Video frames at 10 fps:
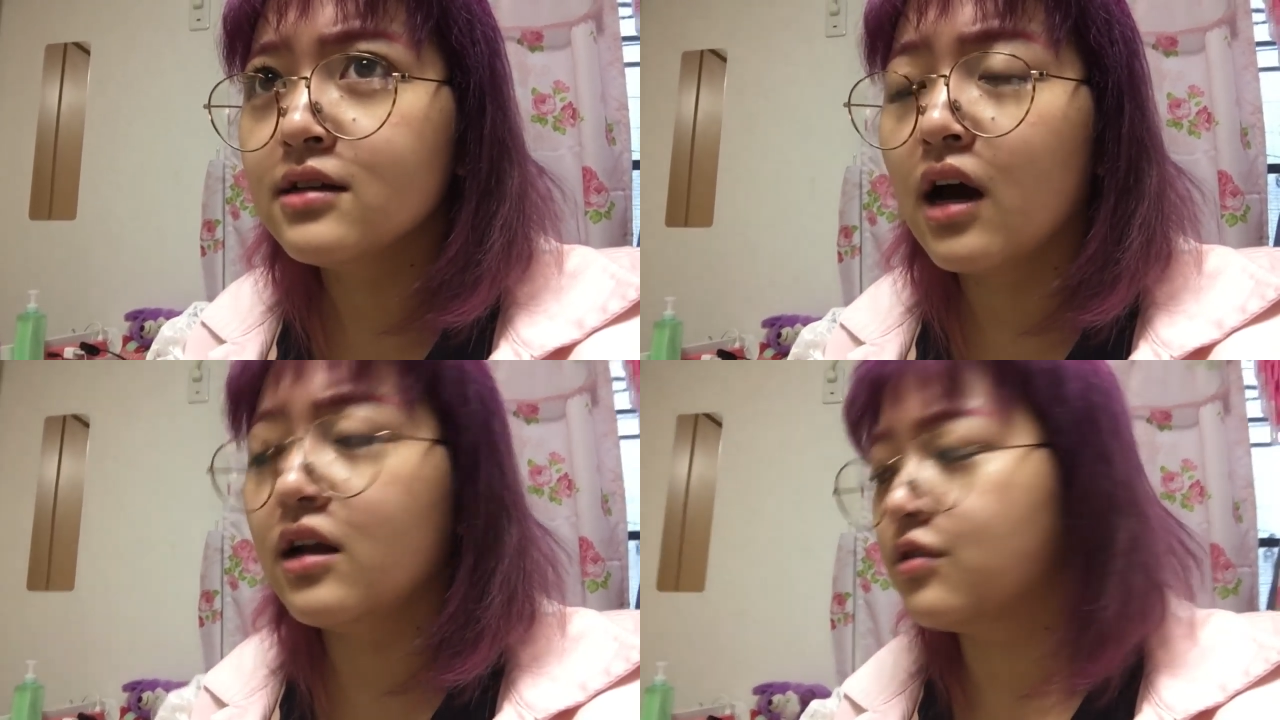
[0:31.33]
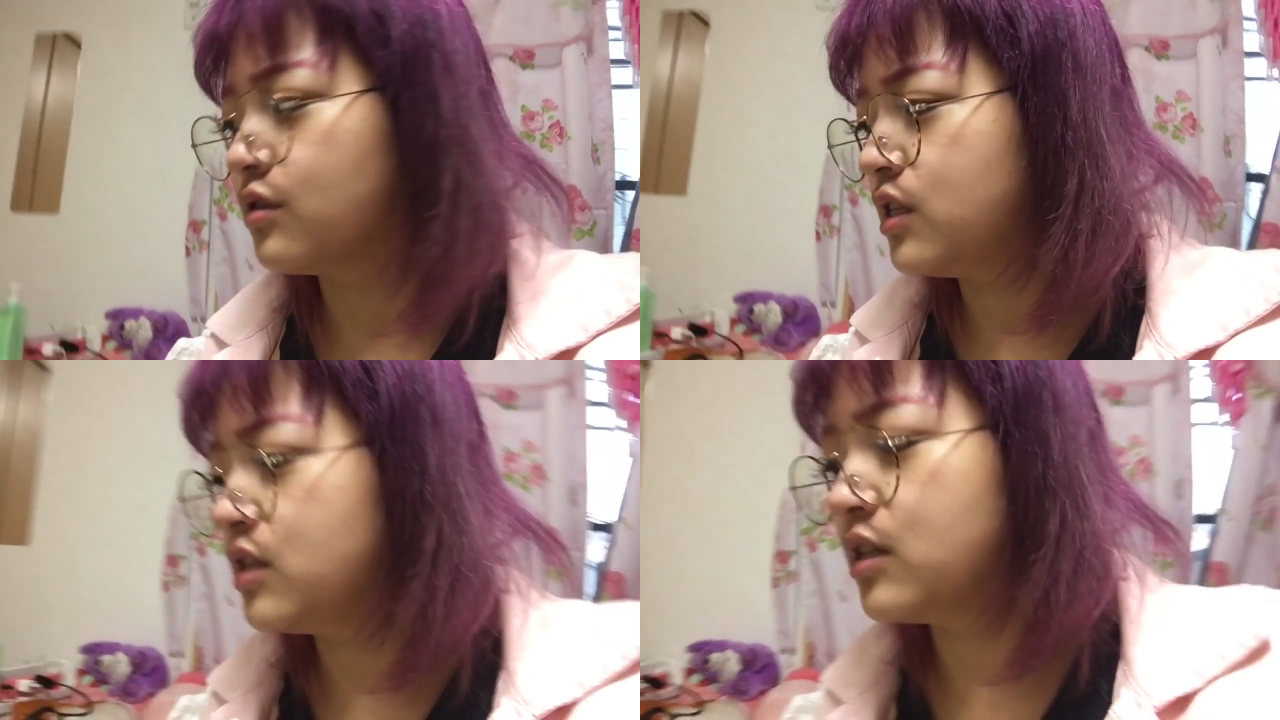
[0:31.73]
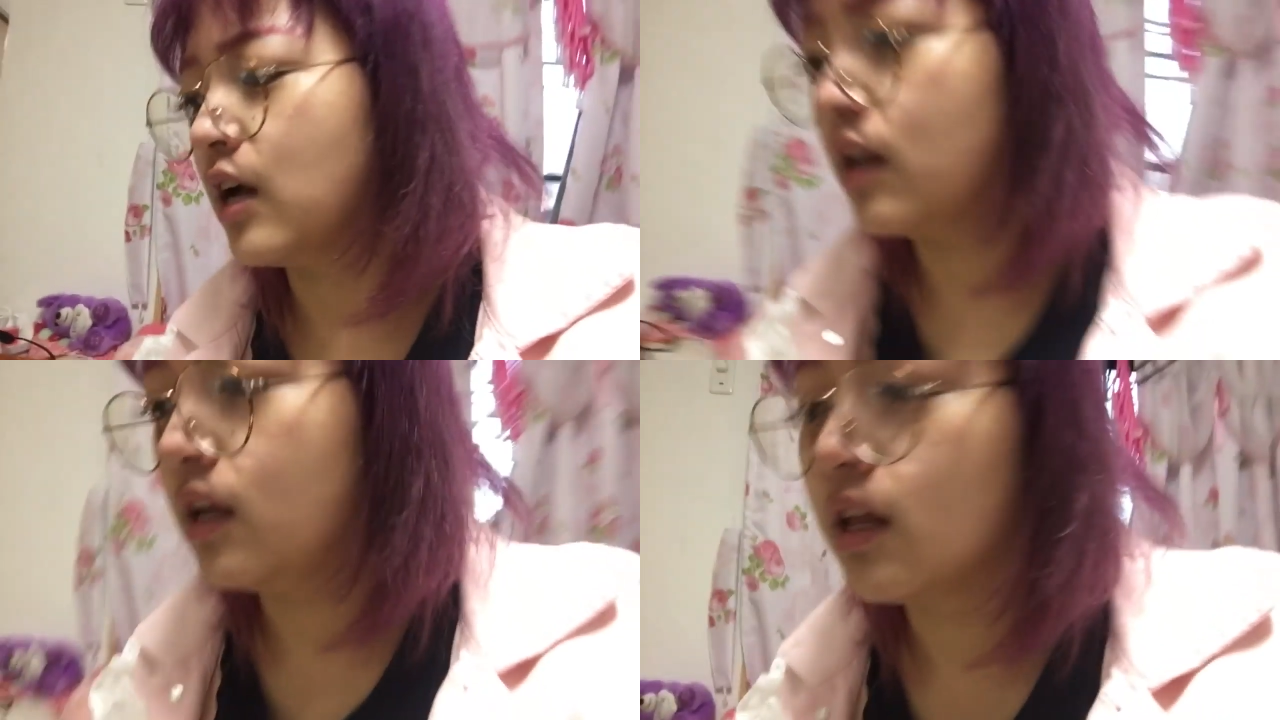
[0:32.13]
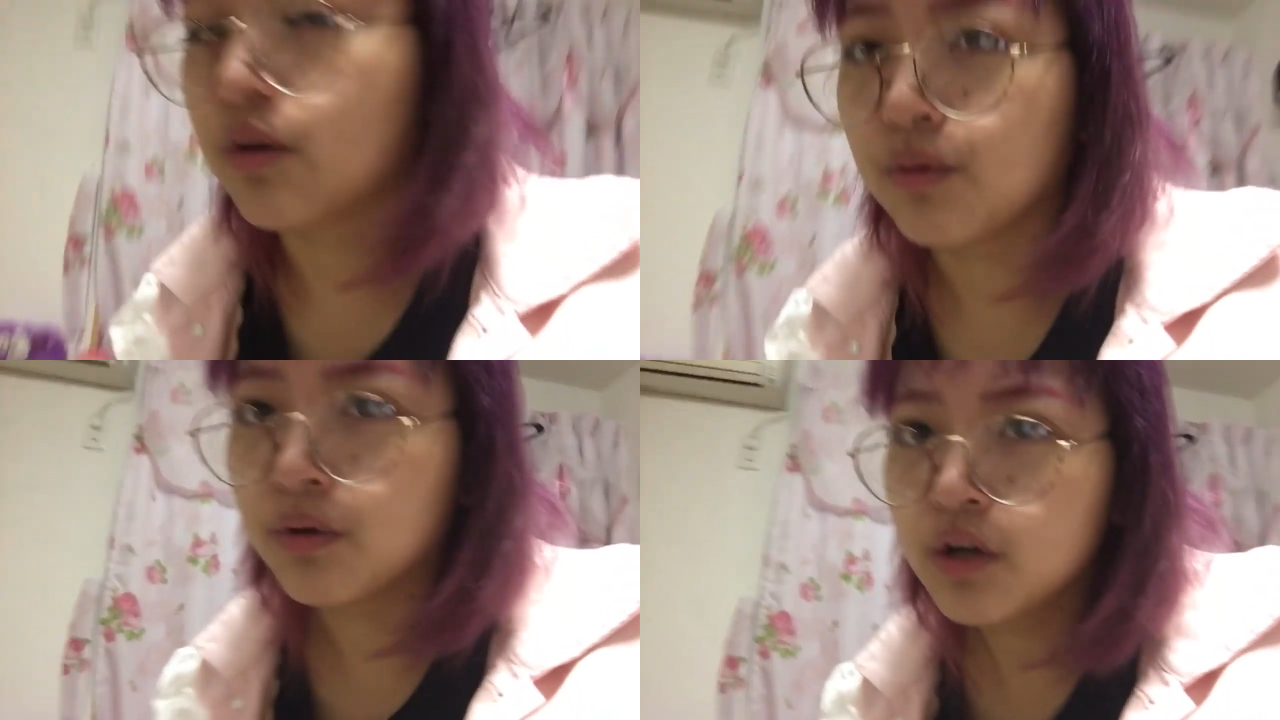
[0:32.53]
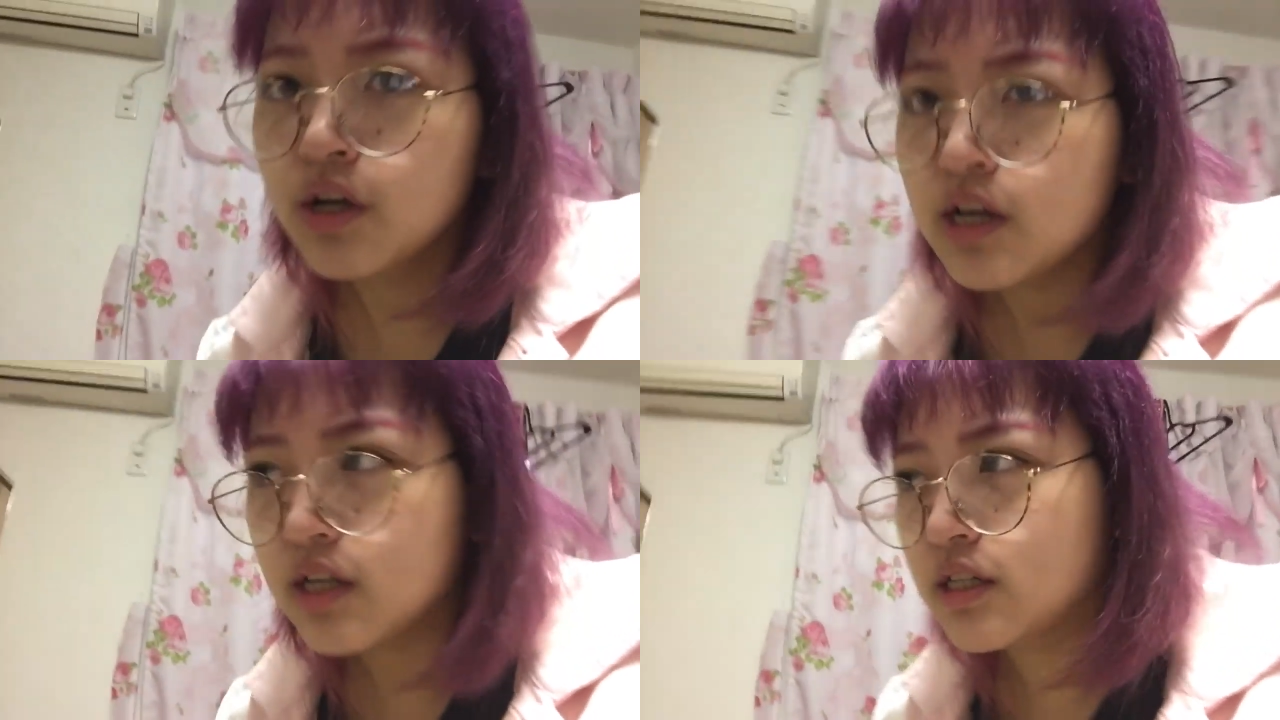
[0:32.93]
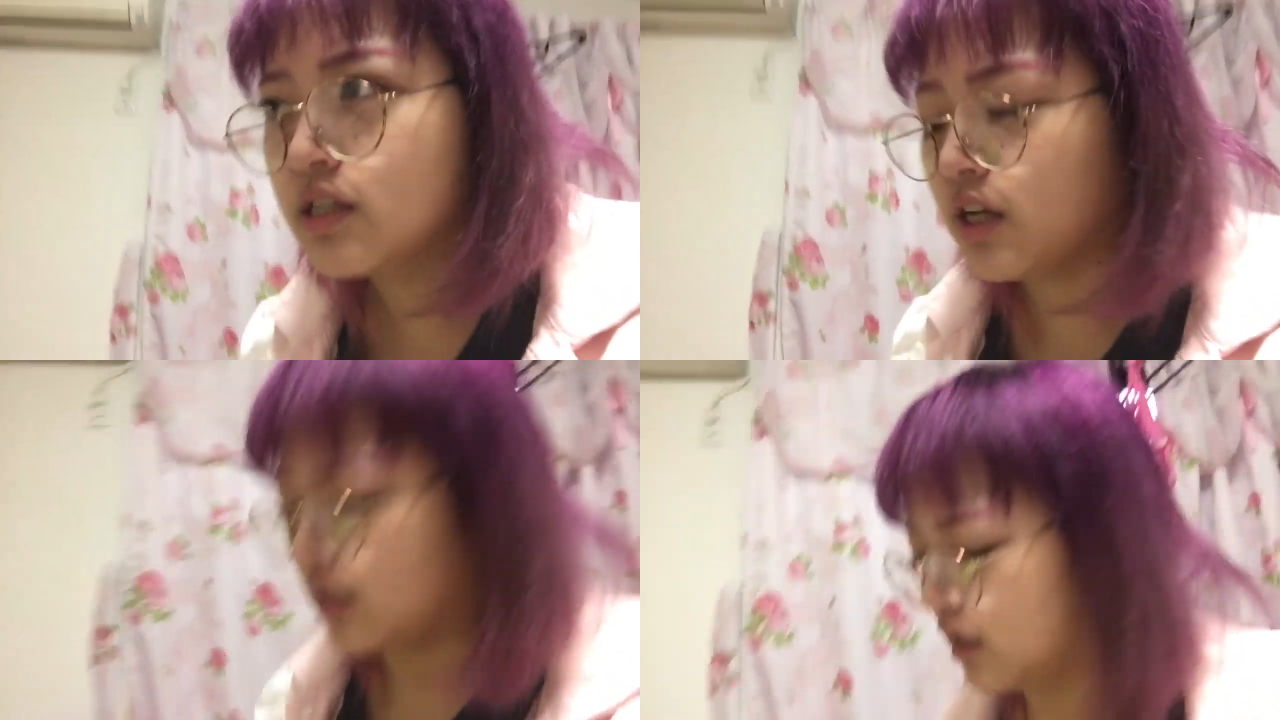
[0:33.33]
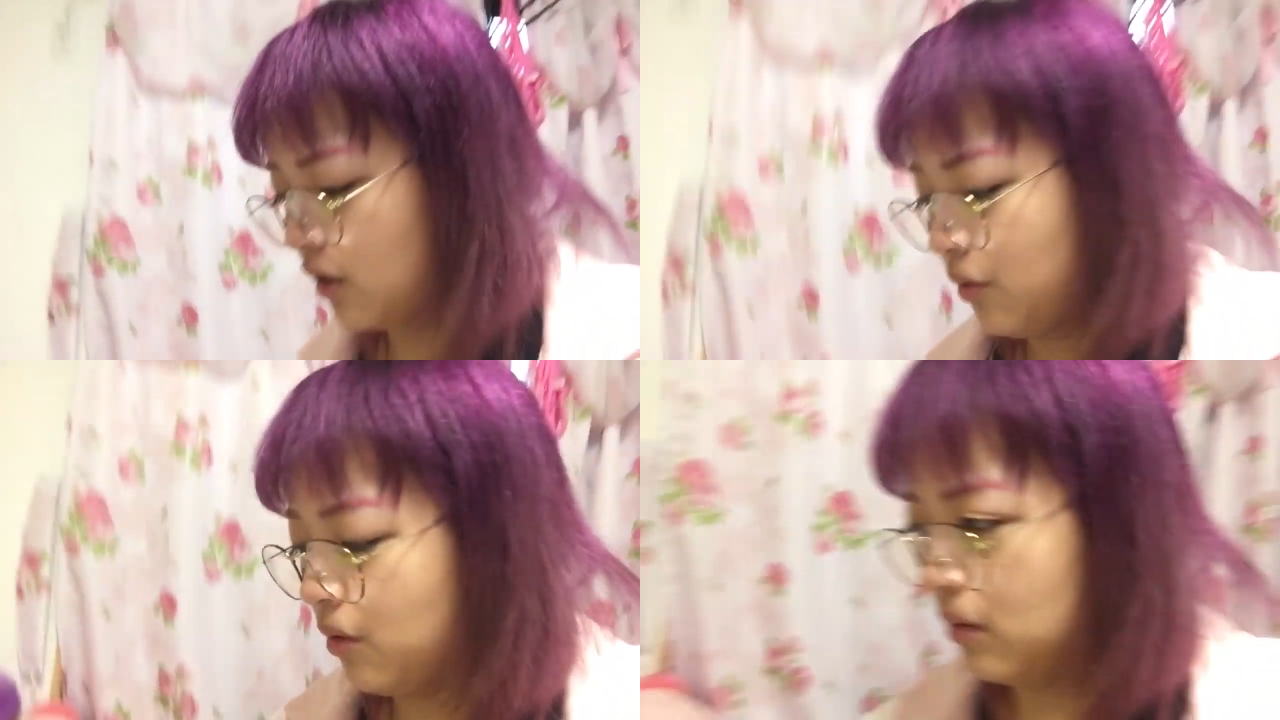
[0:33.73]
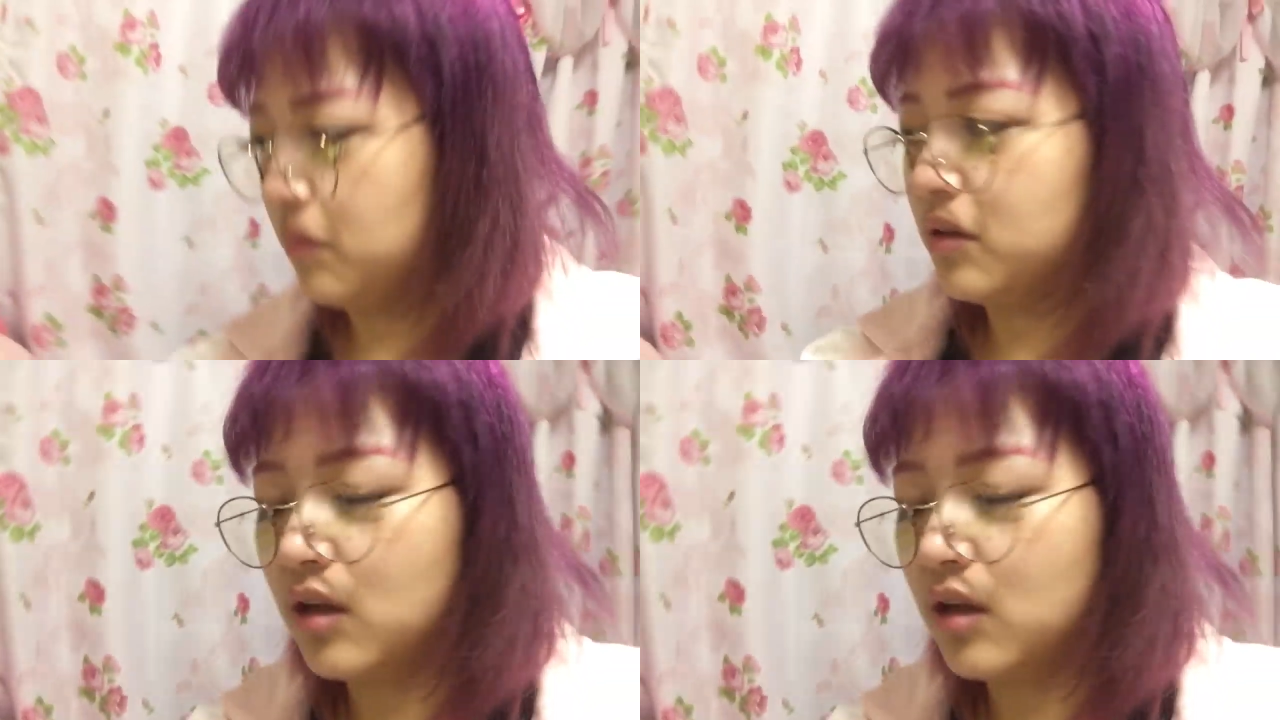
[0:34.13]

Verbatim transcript: あれですよ、シスターに至るシスターに至るというか、